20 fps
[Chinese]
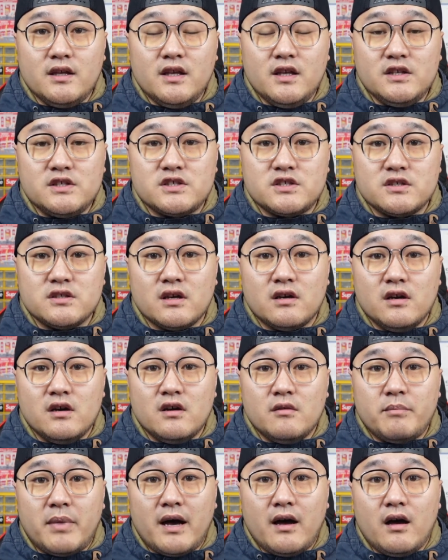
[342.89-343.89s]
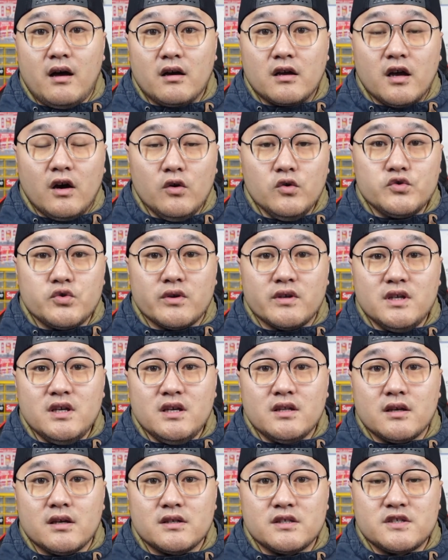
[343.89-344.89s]
一直呢把高准
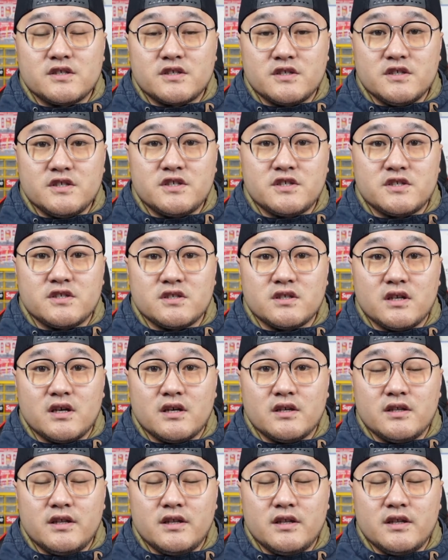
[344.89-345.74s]
翼呢死死的，